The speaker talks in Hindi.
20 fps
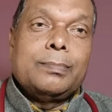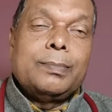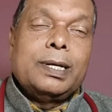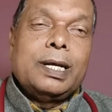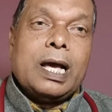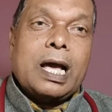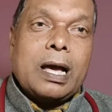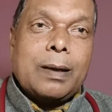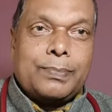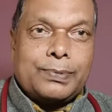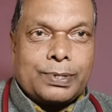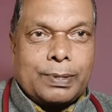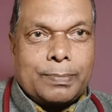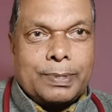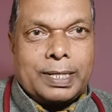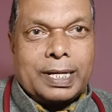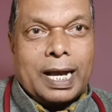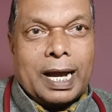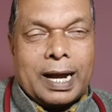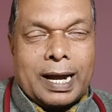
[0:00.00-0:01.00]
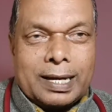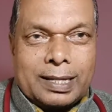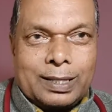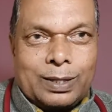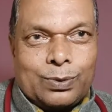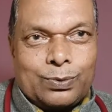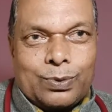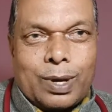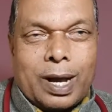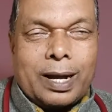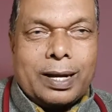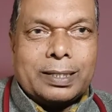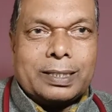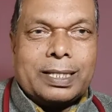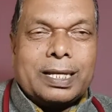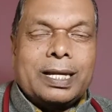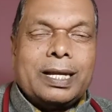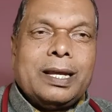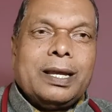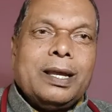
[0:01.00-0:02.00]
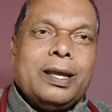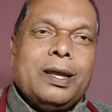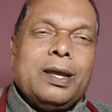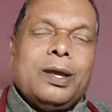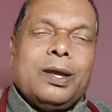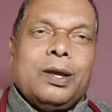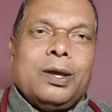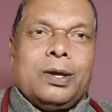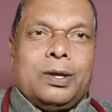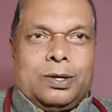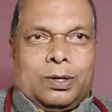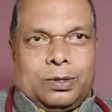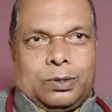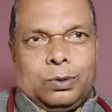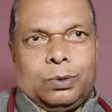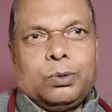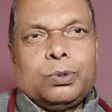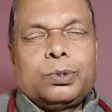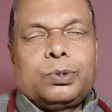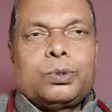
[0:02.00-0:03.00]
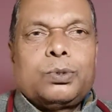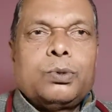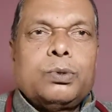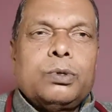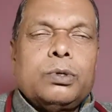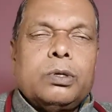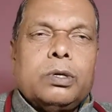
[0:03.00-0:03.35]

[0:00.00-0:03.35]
में आप सभी का हार्दिक स्वागत है दोस्तों